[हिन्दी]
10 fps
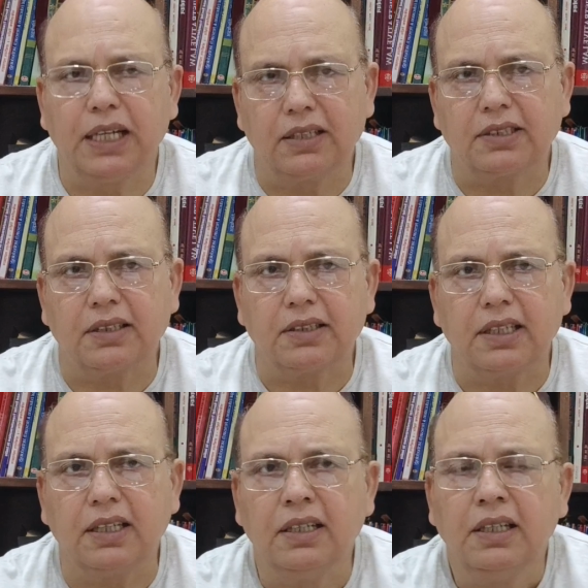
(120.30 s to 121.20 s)
भी कर
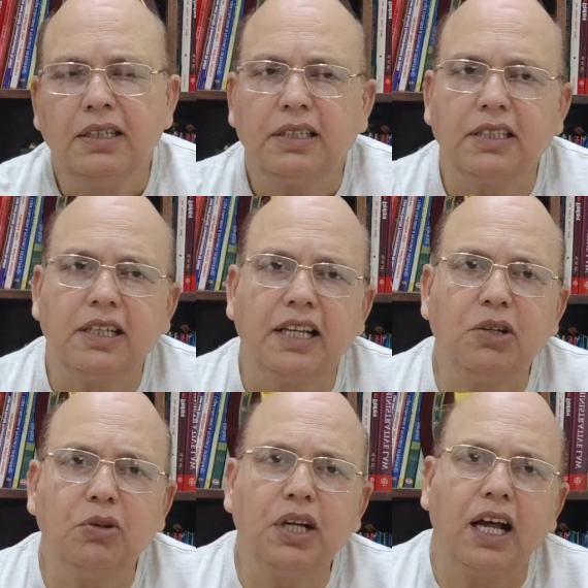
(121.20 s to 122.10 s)
सकते हैं यदि
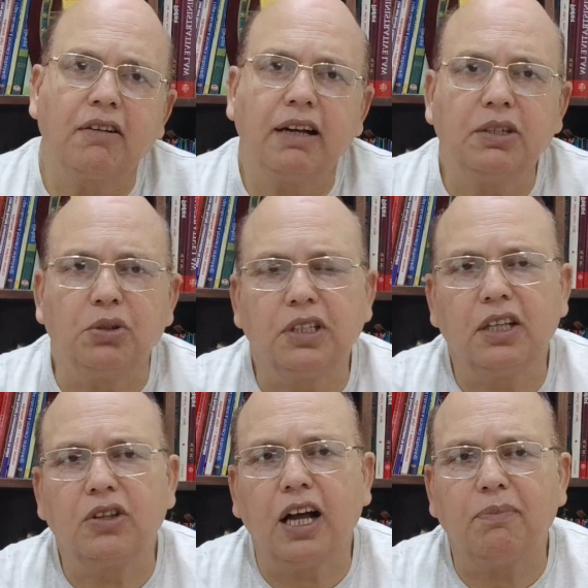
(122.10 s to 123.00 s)
नहीं कोई कार्यवाही होती
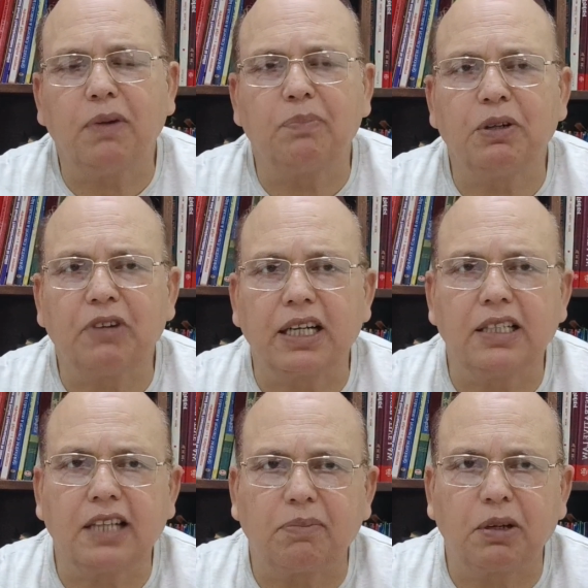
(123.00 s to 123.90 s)
है तो आप अपने
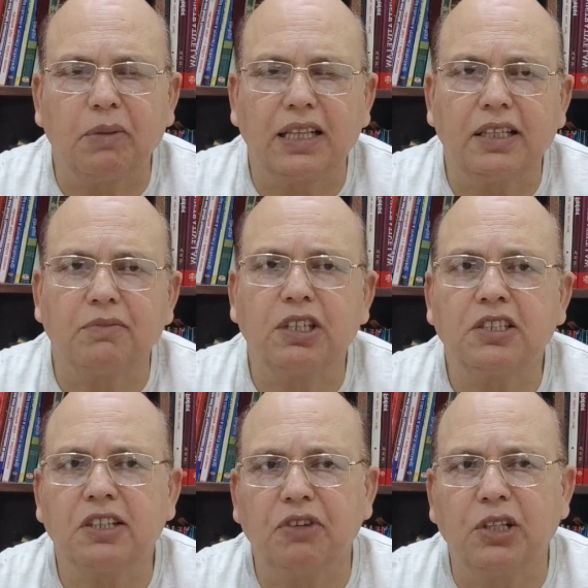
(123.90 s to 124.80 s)
वकील साहब के माध्यम से
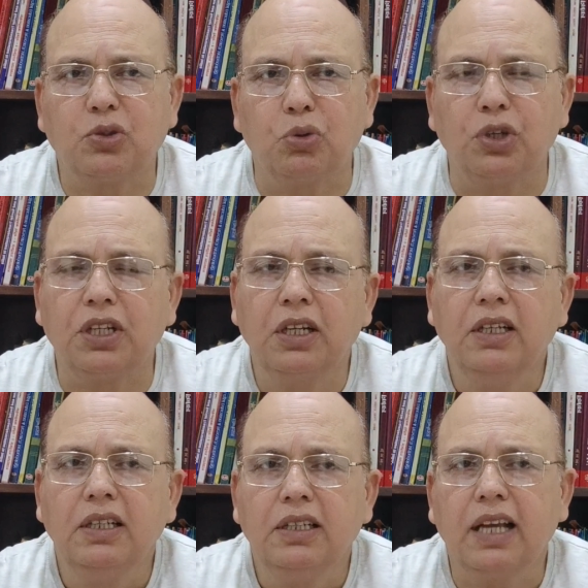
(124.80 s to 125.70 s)
सिविल सूट
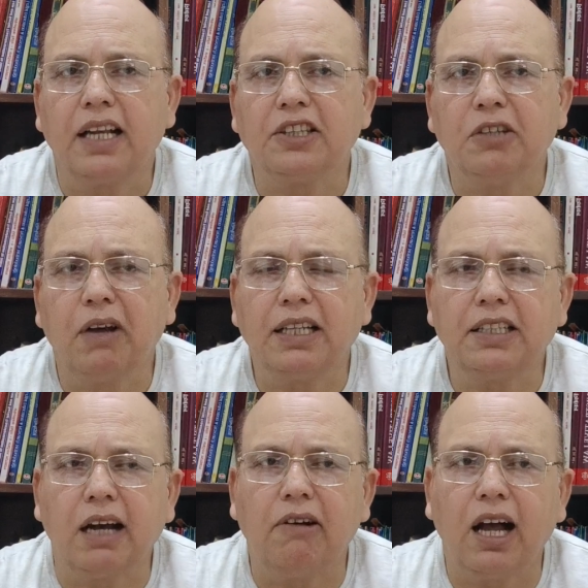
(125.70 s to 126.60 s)
यानी
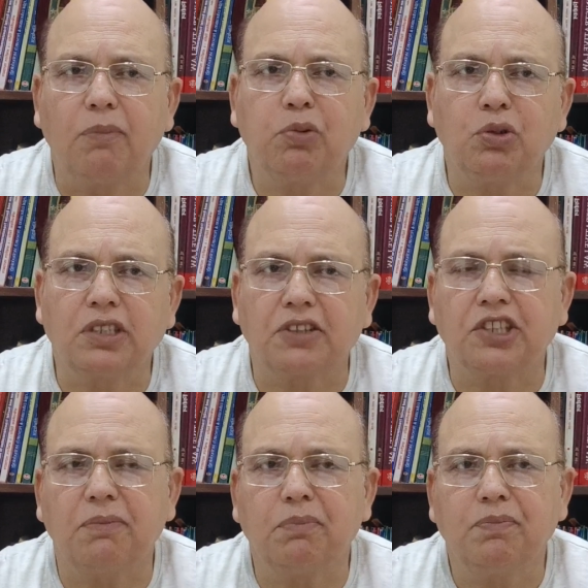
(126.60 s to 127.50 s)
दीवानी दावा आपको
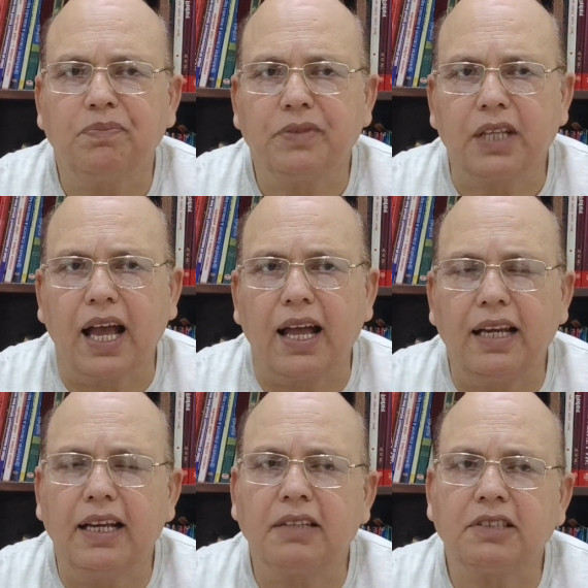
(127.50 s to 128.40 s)
सक्षम
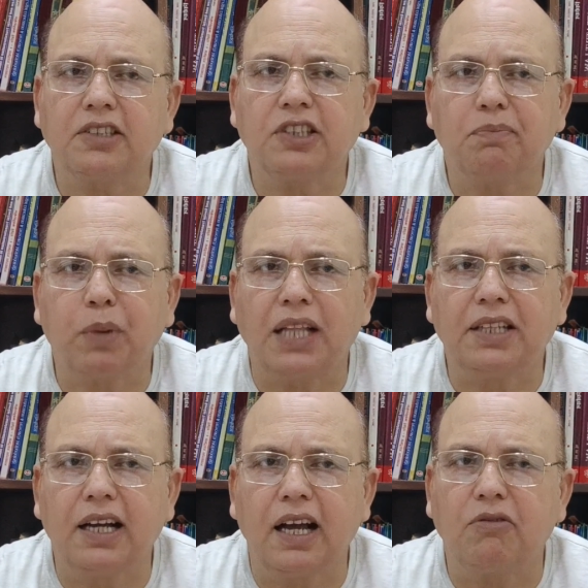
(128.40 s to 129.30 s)
न्यायालय सक्षम
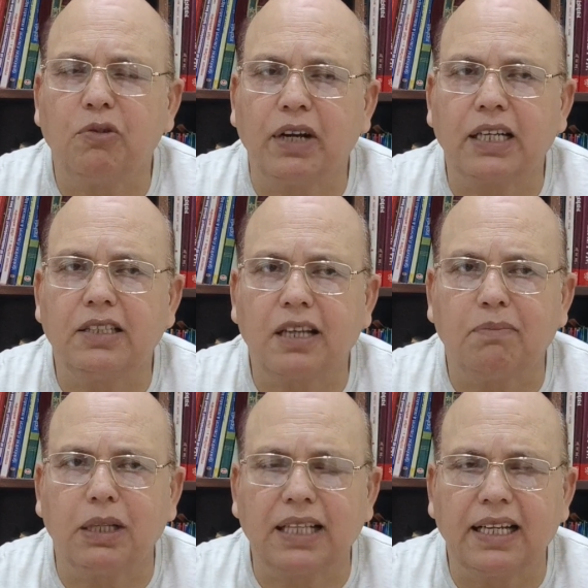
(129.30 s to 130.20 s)
प्राधिकार वो वकील
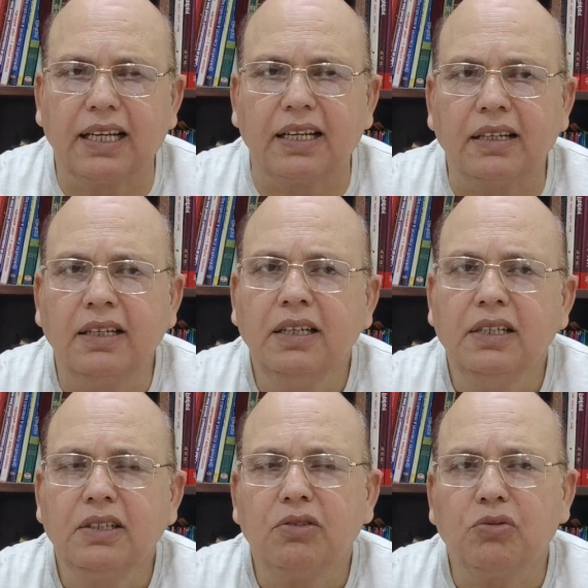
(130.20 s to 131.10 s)
साहब बताएंगे
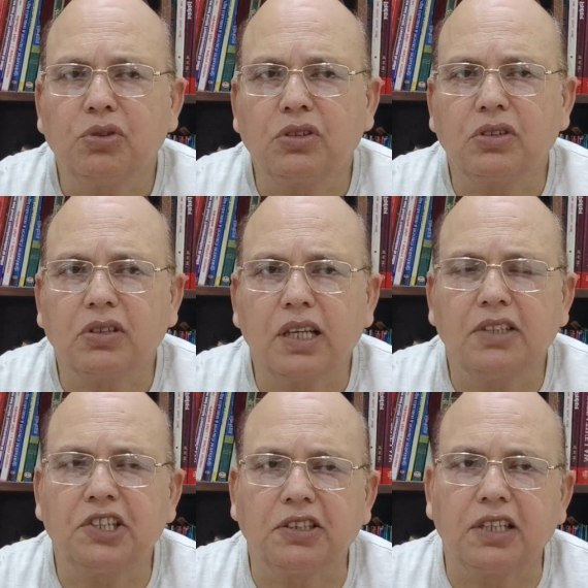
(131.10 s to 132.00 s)

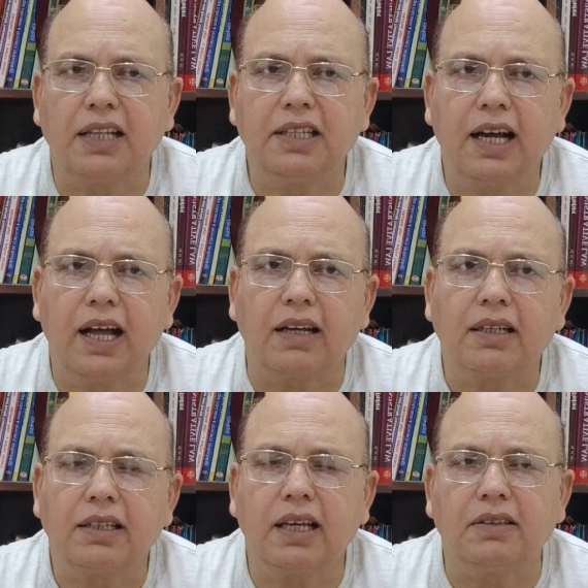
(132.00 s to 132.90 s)
उसके क्षेत्राधिकार
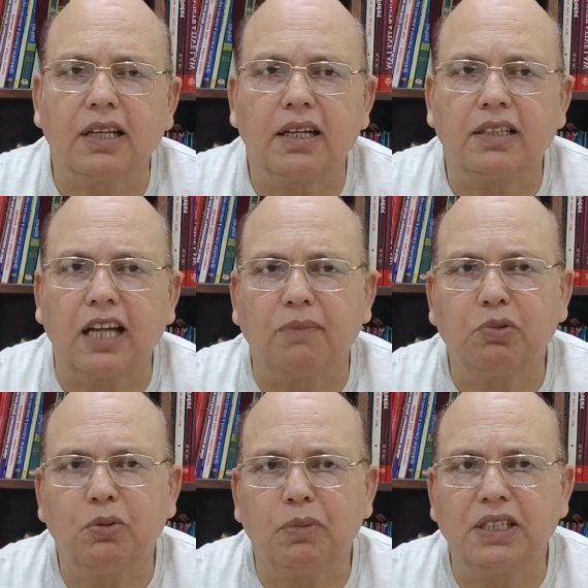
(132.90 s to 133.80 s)
के अंतर्गत
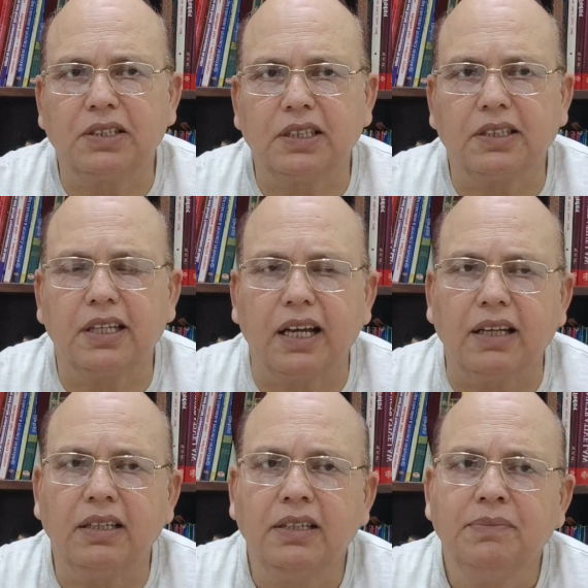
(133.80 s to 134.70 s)
आपको मजिस्ट्रेट के
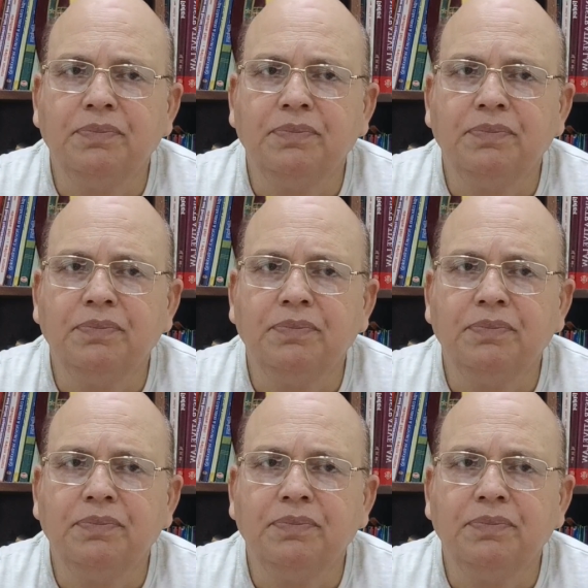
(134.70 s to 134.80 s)
यहाँ